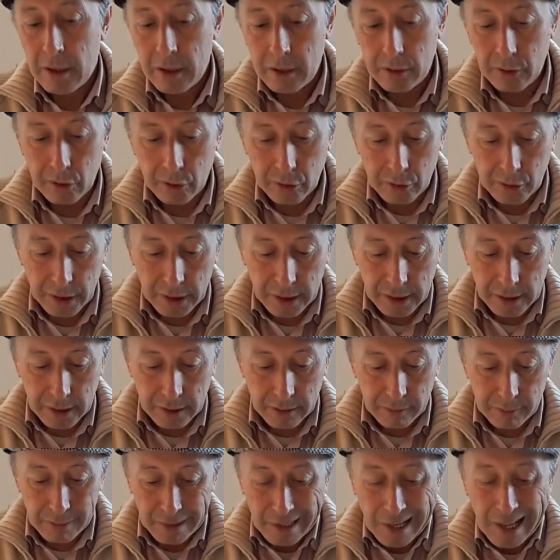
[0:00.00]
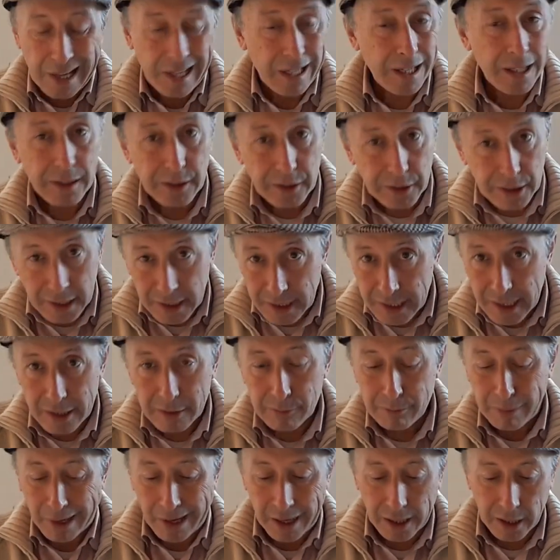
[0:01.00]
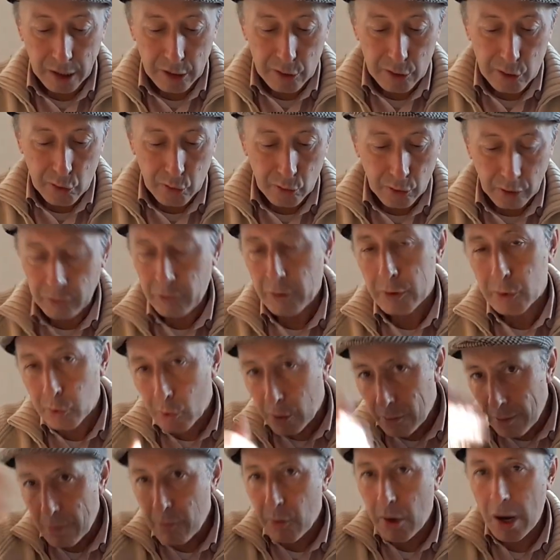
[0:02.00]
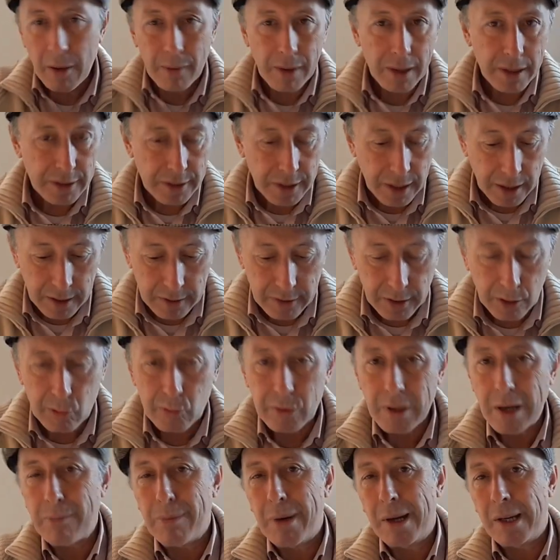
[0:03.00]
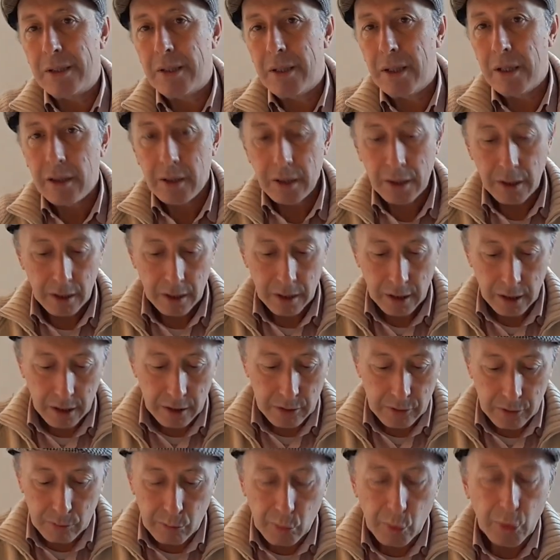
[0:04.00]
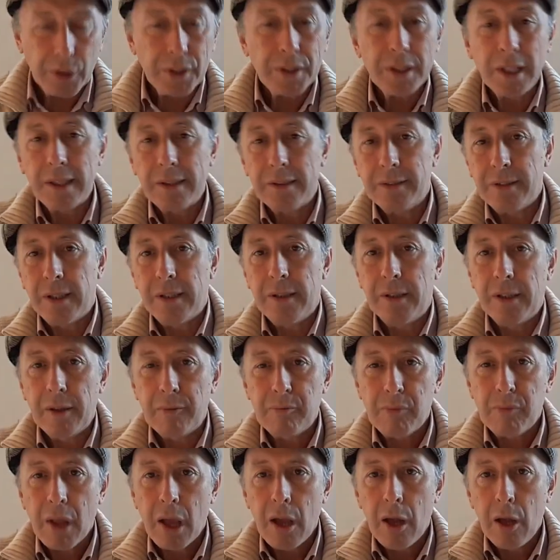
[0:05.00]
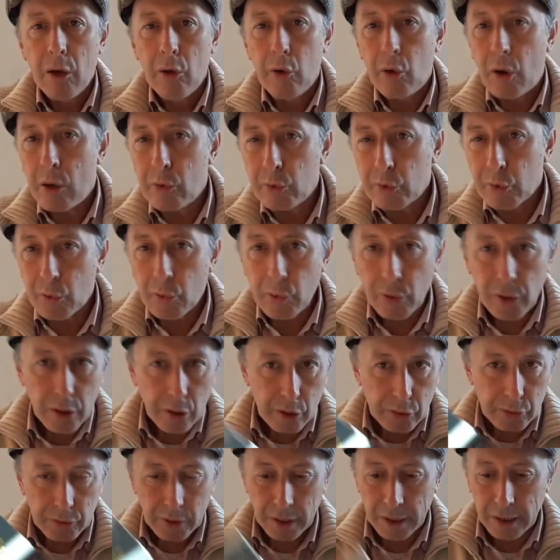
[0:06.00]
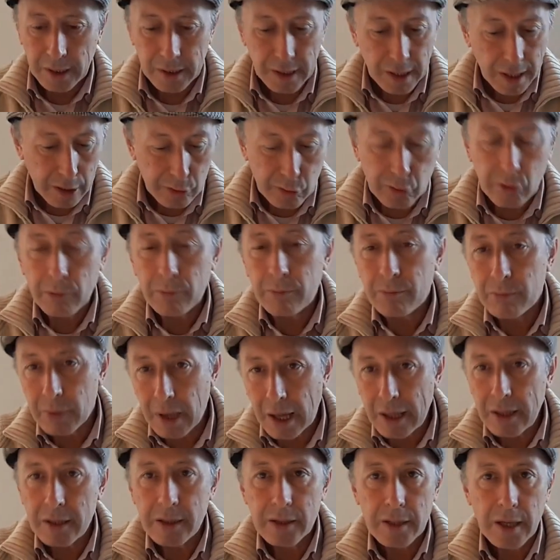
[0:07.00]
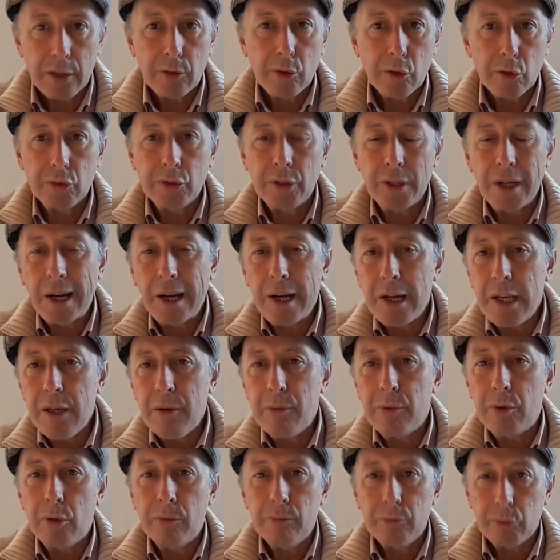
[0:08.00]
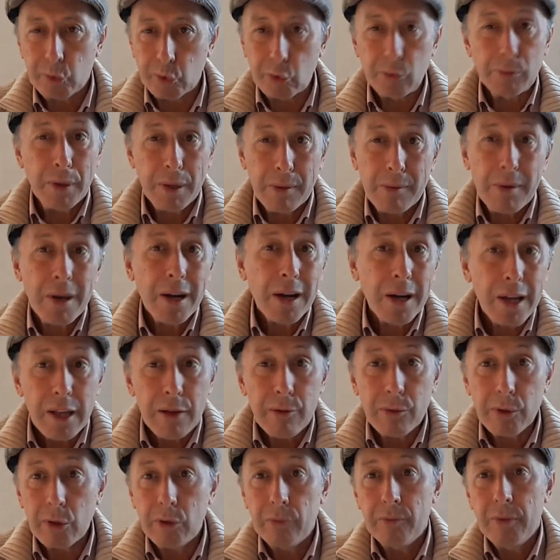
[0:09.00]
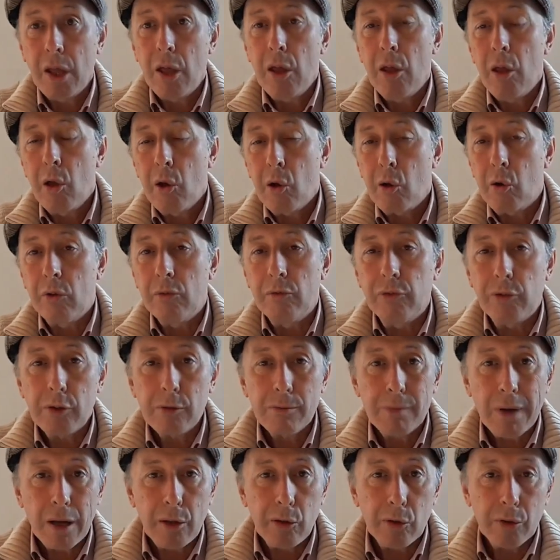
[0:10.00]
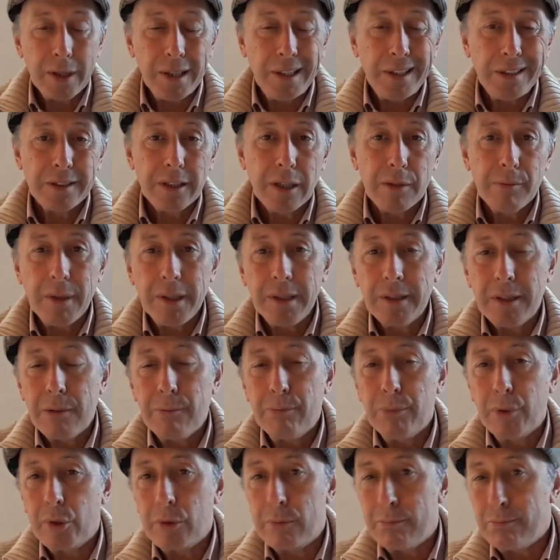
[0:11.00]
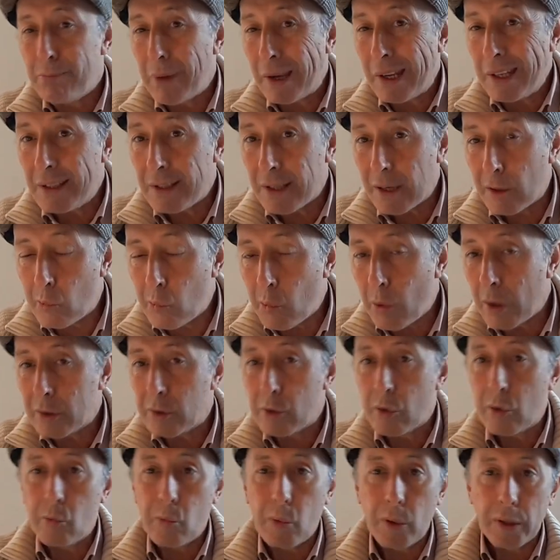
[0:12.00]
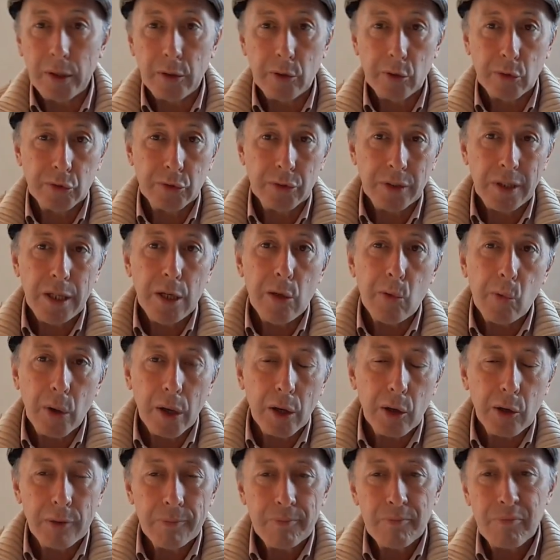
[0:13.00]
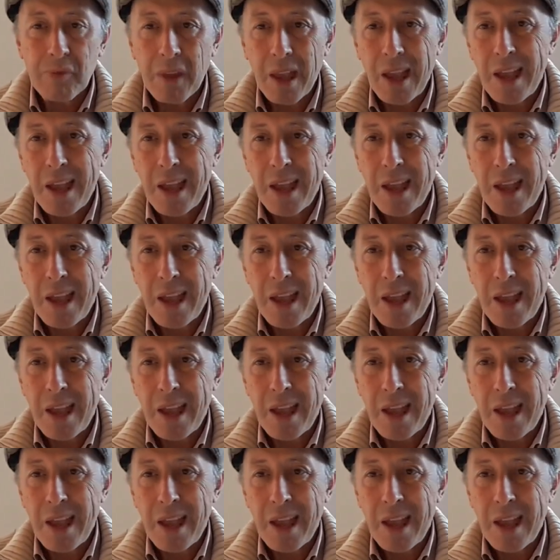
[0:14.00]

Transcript: ¿no? Eh, la Argentina para Gerchunov. Eso lo vamos a ver ya en la segunda parte, que es muy interesante. Los gauchos judíos, en este caso adentrándonos en el libro, su primer libro, conformado inicialmente por 24 cuentos, y luego,